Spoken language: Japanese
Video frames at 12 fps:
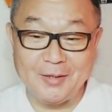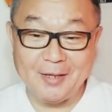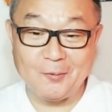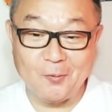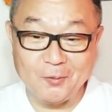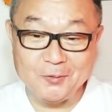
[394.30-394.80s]
ね、
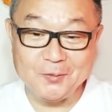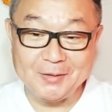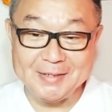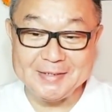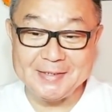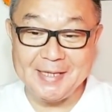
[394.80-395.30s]
こういう
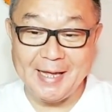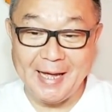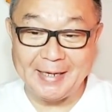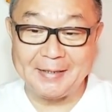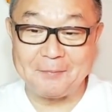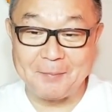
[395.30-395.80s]
記事で
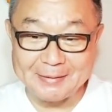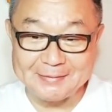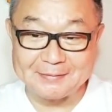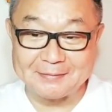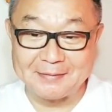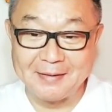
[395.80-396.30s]
ありま
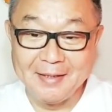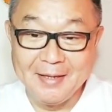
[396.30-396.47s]
す。